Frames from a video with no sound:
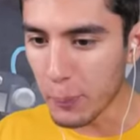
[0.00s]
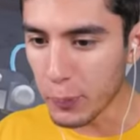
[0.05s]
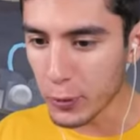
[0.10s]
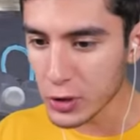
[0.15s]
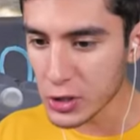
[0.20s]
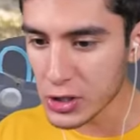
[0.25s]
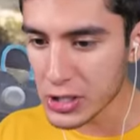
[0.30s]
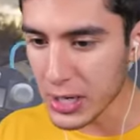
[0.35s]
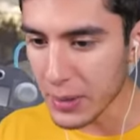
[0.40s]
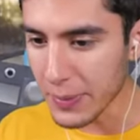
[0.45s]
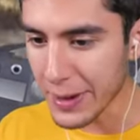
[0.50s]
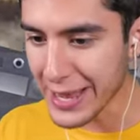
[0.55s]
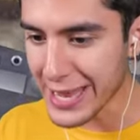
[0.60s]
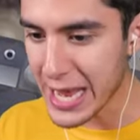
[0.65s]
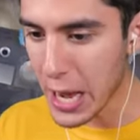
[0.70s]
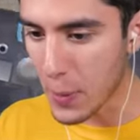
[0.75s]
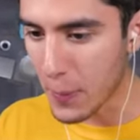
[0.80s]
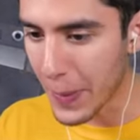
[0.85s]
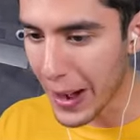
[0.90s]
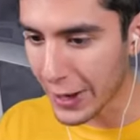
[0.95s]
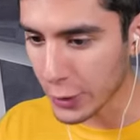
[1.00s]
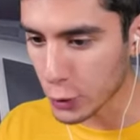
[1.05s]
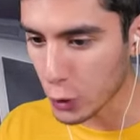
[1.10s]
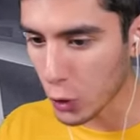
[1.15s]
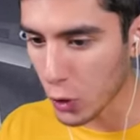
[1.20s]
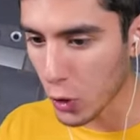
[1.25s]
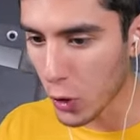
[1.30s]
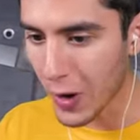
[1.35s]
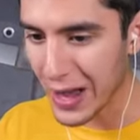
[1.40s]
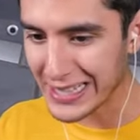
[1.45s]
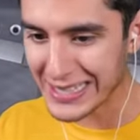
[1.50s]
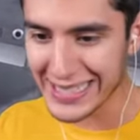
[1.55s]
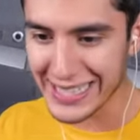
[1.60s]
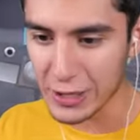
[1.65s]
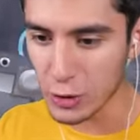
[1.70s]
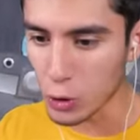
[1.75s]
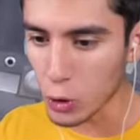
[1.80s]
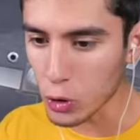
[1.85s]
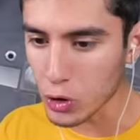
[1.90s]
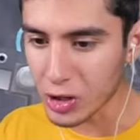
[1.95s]
posible llevárnoslo
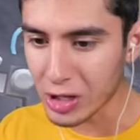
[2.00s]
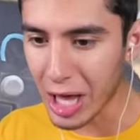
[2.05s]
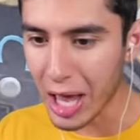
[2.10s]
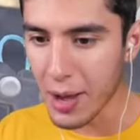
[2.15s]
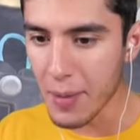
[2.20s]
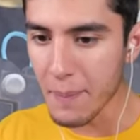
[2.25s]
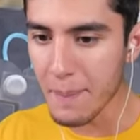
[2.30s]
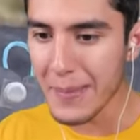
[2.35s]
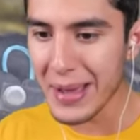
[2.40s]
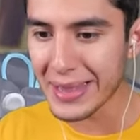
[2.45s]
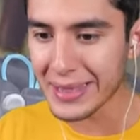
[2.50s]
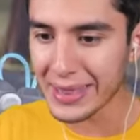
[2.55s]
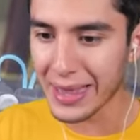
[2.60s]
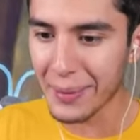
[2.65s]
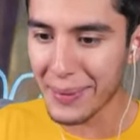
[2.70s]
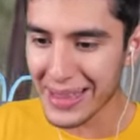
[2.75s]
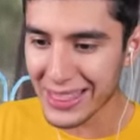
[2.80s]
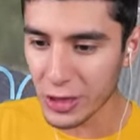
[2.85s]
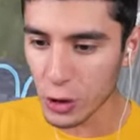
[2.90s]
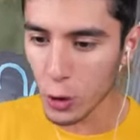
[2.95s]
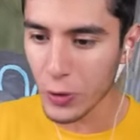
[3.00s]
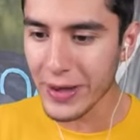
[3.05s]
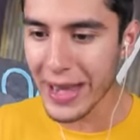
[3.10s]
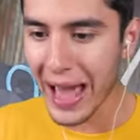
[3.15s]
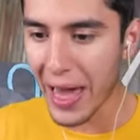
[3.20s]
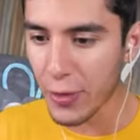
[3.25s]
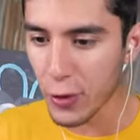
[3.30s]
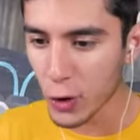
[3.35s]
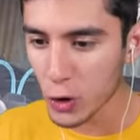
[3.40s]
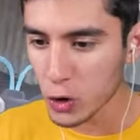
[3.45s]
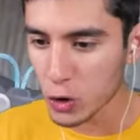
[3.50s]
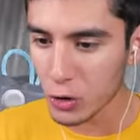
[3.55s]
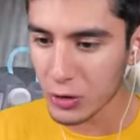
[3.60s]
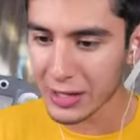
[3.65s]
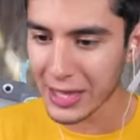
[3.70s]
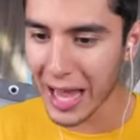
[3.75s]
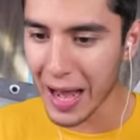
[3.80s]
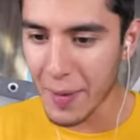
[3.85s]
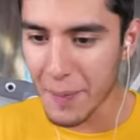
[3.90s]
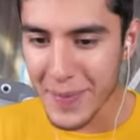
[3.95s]
así totalmente abandonado?
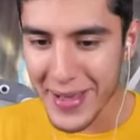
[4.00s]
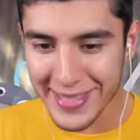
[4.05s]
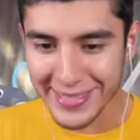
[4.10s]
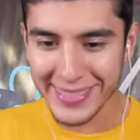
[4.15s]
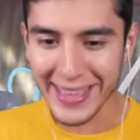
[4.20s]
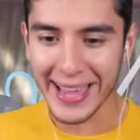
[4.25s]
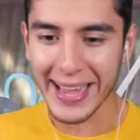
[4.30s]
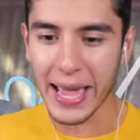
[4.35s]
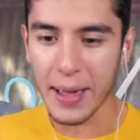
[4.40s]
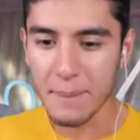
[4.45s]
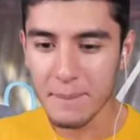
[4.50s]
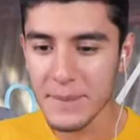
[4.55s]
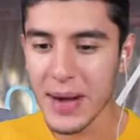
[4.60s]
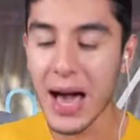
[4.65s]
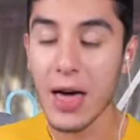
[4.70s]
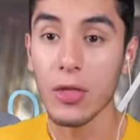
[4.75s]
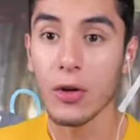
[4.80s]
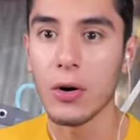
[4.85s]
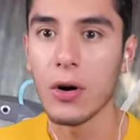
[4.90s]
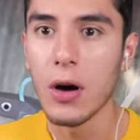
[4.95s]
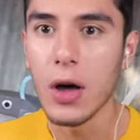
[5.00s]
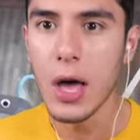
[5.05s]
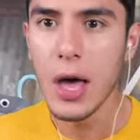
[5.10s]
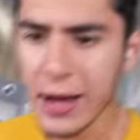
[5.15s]
Totalmente quemado